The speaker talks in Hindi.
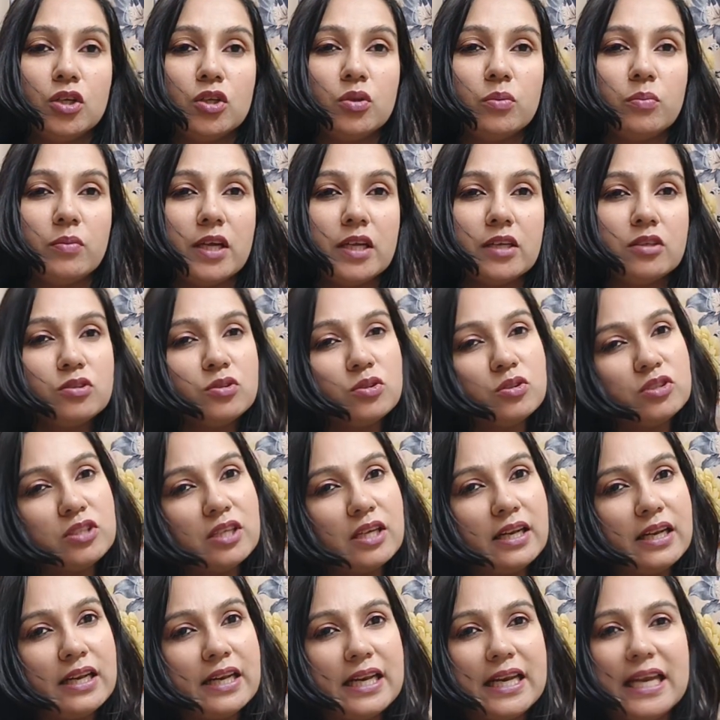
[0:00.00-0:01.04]
मैंने सोचा
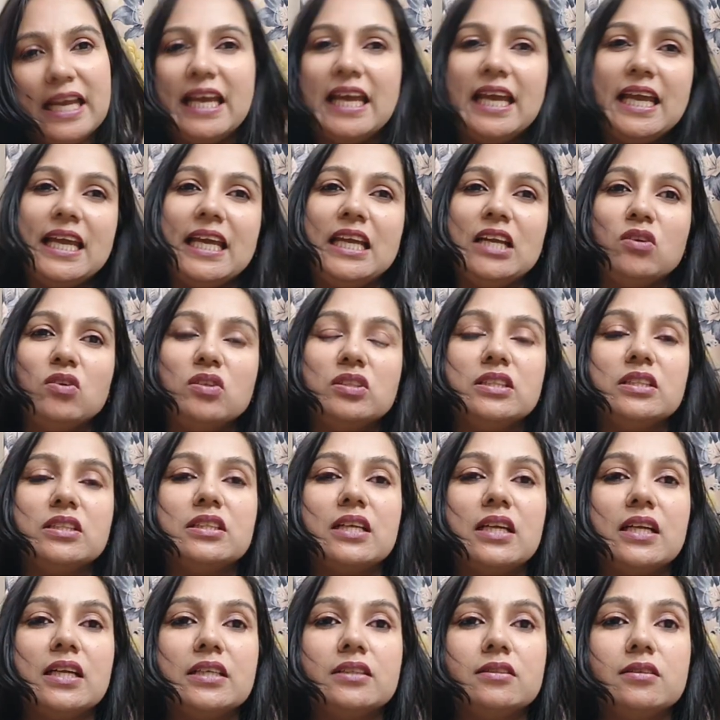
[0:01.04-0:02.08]
ले ही लो
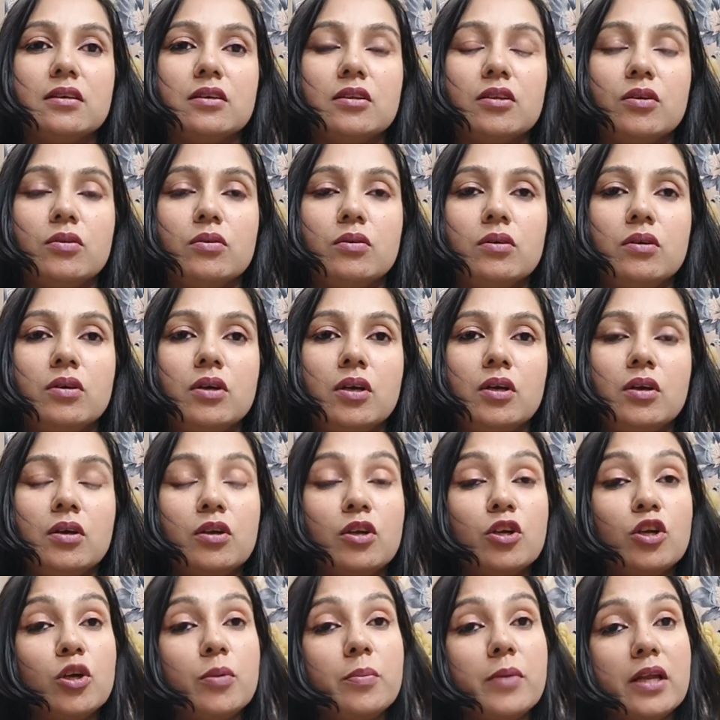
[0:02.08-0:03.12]
जितना ले सकते हो
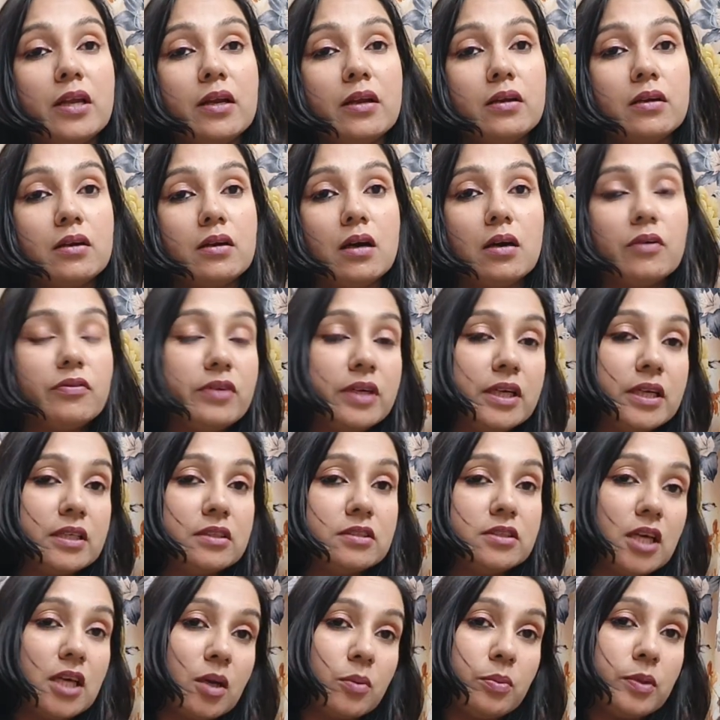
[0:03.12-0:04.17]
क्योंकि मैंने काफ़ी
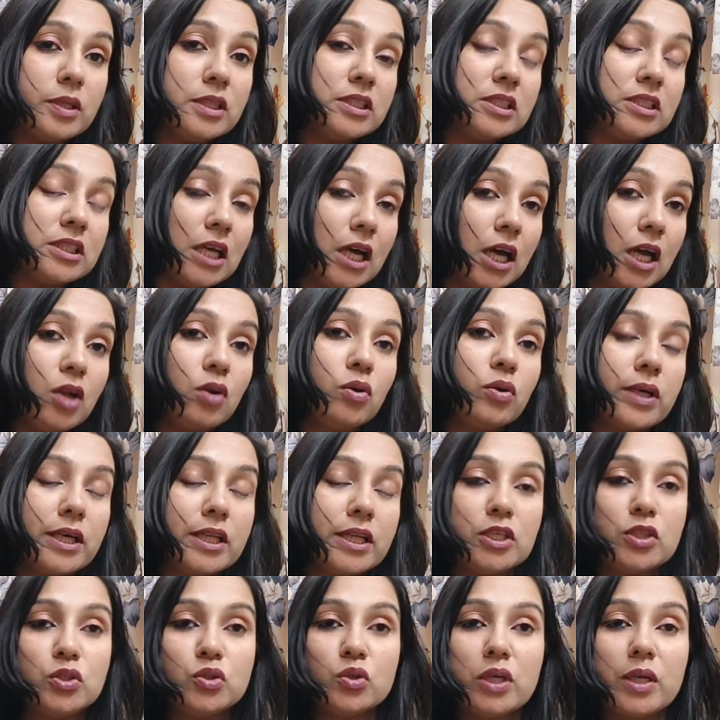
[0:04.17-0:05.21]
चार पाँच साल हो गए
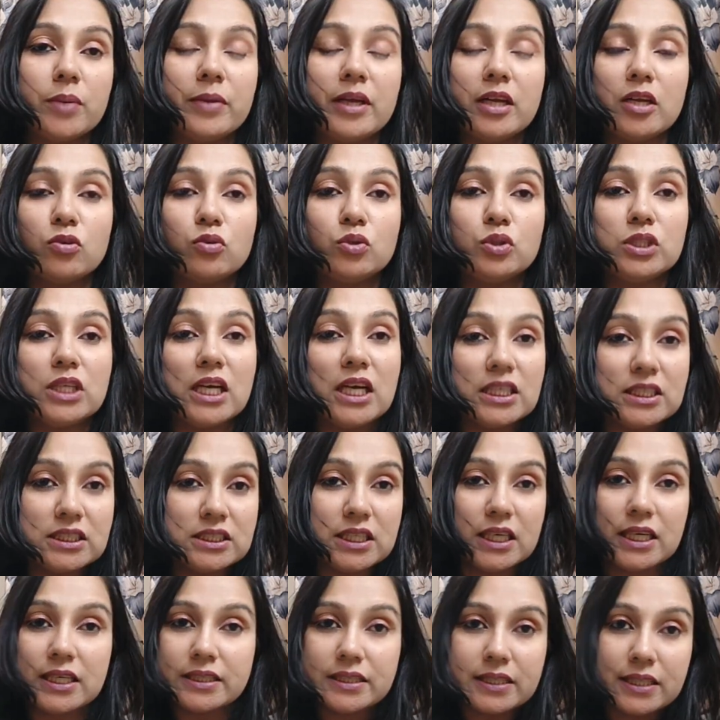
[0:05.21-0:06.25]
थे जो कि मैंने कुछ
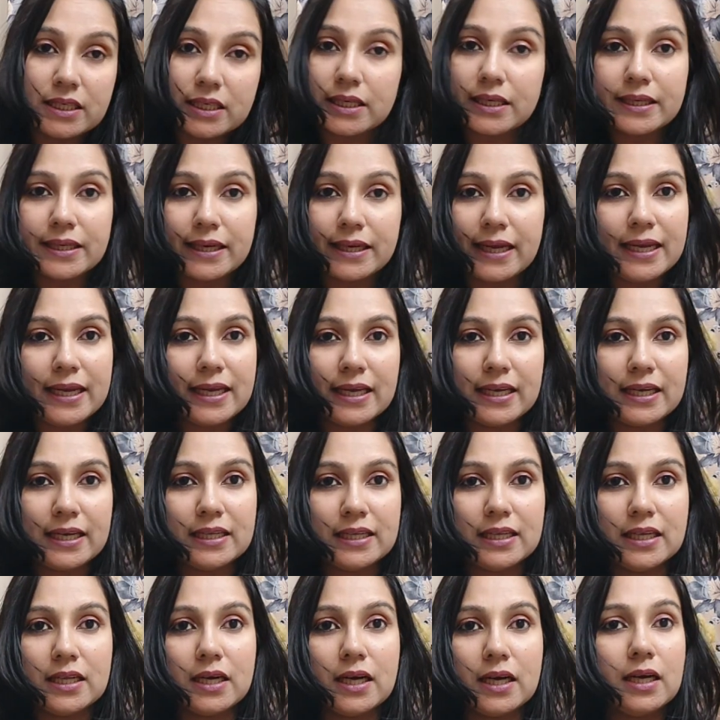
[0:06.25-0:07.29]
अच्छा इस तरह का नहीं
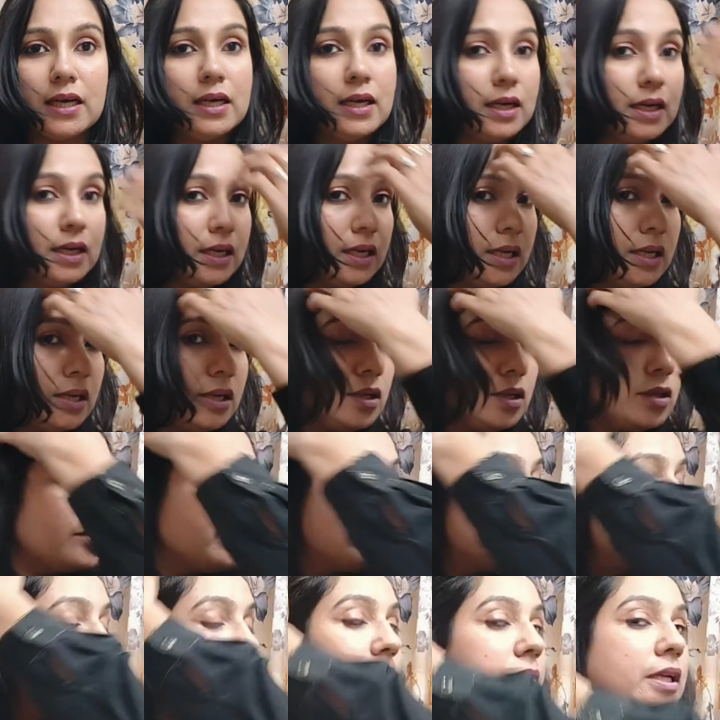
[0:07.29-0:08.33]
खरीदा था
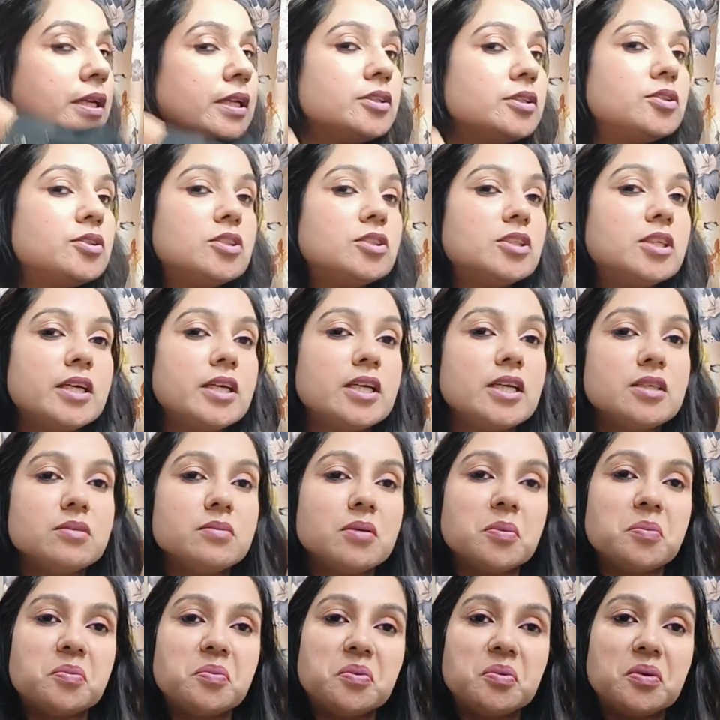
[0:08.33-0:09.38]
तो मैंने सोचा कि इस बार
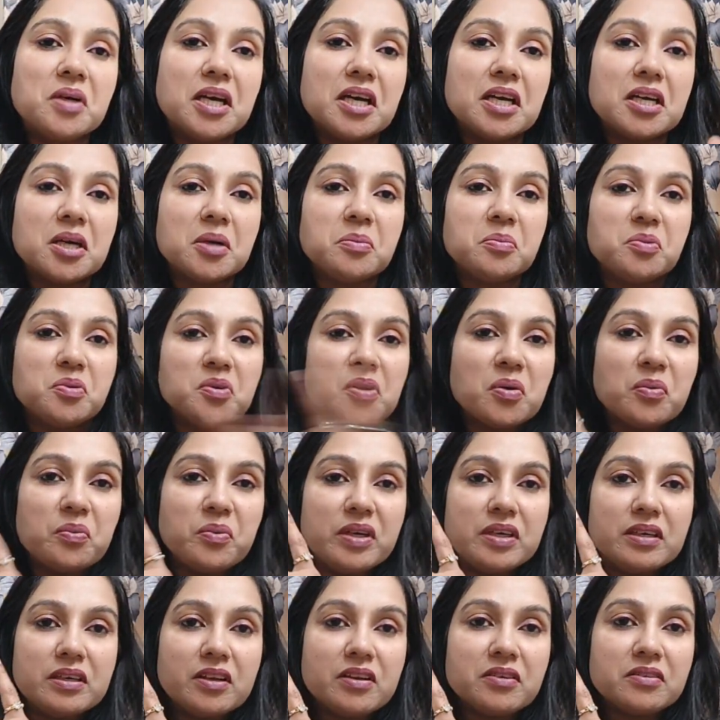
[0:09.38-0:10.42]
पूरा का पूरा
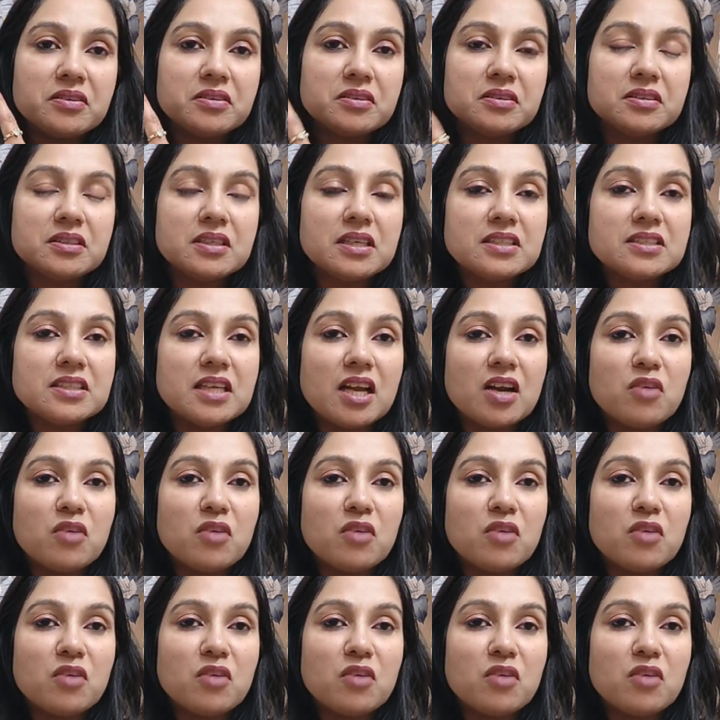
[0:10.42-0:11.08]
विंटर का सारा